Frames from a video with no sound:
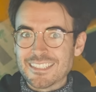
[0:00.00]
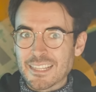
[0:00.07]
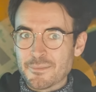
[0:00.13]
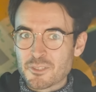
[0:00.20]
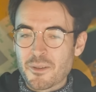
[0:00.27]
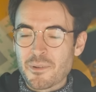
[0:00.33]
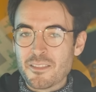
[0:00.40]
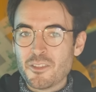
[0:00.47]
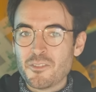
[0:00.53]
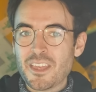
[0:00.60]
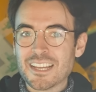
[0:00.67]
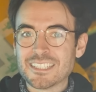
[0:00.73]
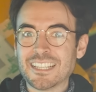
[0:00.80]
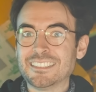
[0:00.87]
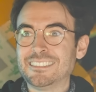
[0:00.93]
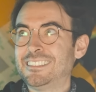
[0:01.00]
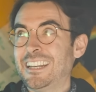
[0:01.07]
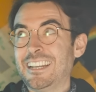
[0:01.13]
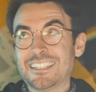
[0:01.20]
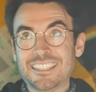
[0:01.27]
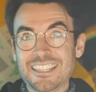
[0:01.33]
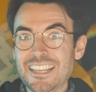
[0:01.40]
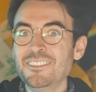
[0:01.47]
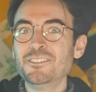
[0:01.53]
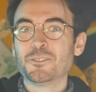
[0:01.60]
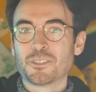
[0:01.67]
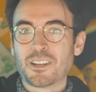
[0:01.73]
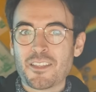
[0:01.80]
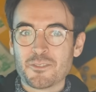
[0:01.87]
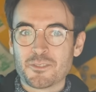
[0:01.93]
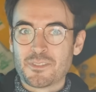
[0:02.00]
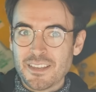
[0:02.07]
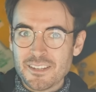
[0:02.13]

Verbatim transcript: Estamos hablando de hasta 300 grados